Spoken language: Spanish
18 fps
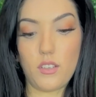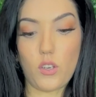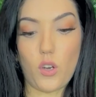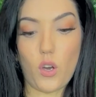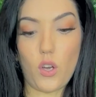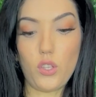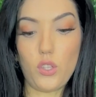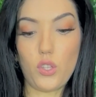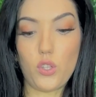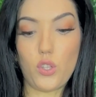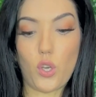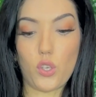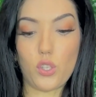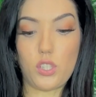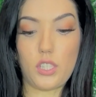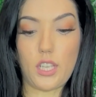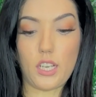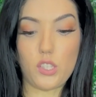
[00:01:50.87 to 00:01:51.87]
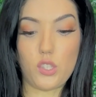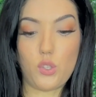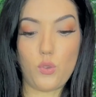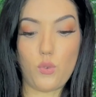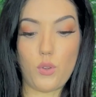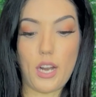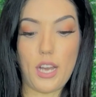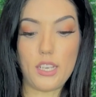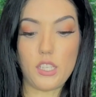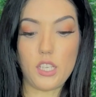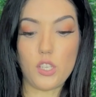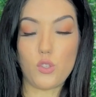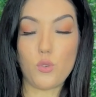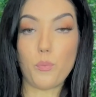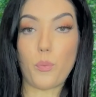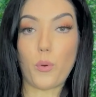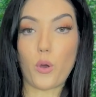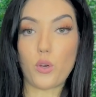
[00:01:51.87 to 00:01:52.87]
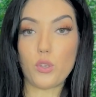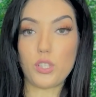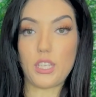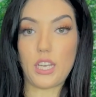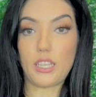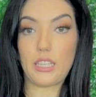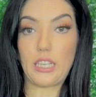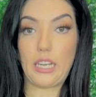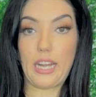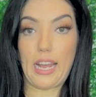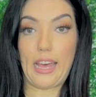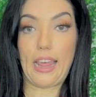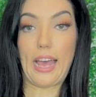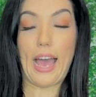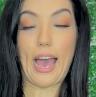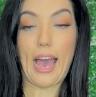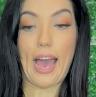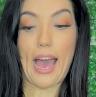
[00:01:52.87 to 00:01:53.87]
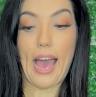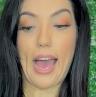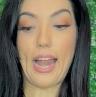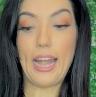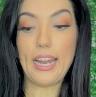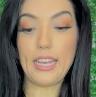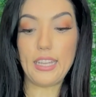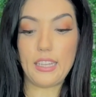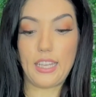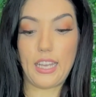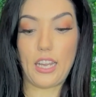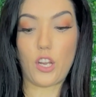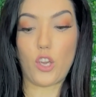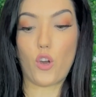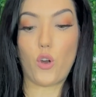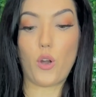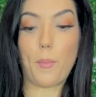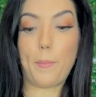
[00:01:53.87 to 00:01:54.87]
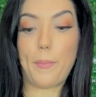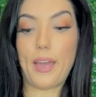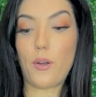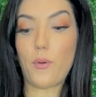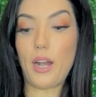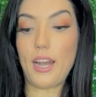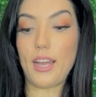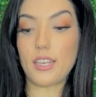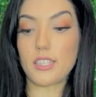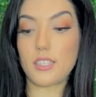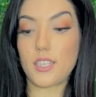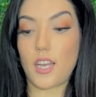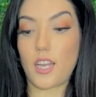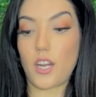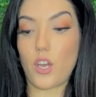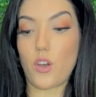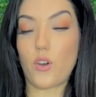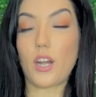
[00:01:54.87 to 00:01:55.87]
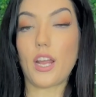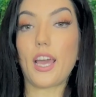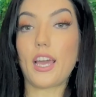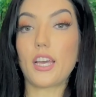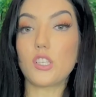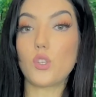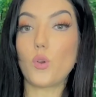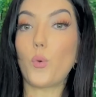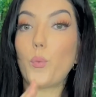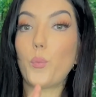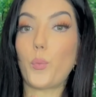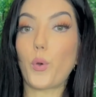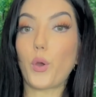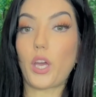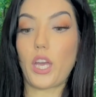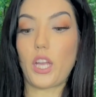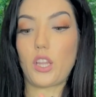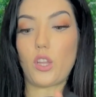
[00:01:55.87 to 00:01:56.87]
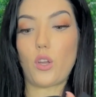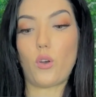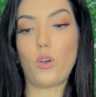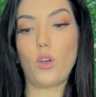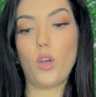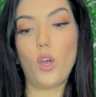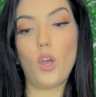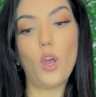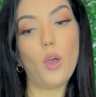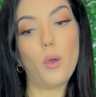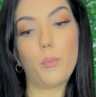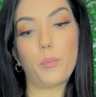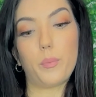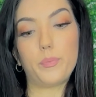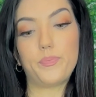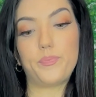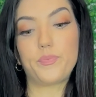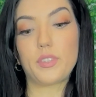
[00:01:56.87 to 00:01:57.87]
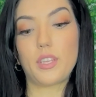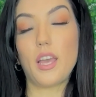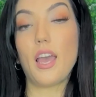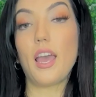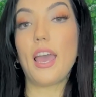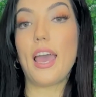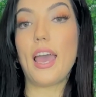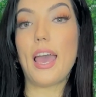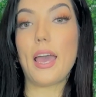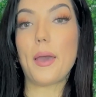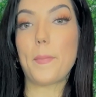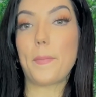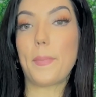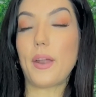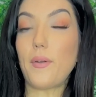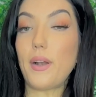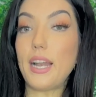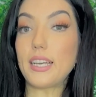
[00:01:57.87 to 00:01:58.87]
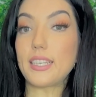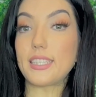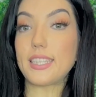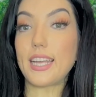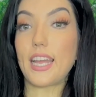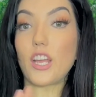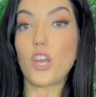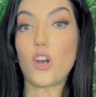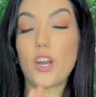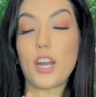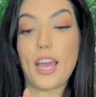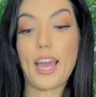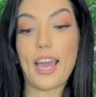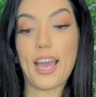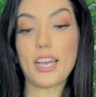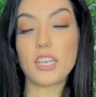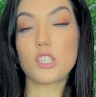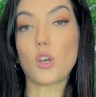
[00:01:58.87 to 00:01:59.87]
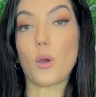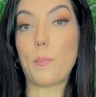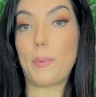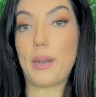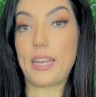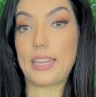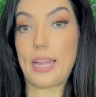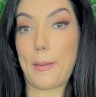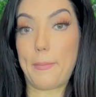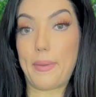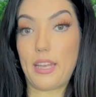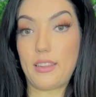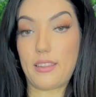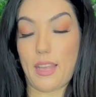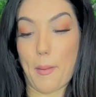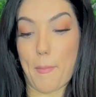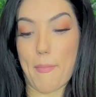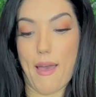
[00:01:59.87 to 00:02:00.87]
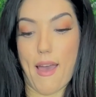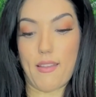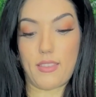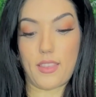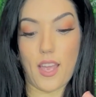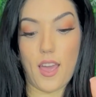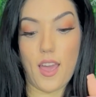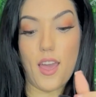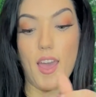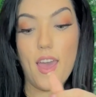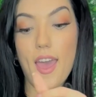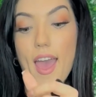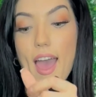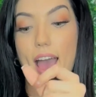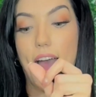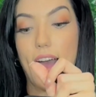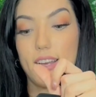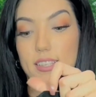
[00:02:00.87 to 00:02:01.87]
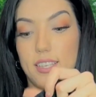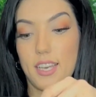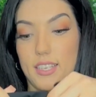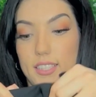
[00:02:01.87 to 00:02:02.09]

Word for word: con dos texturas, es un poco satinada al interior, pero al exterior es un poquito, pero al exterior es completamente mate, así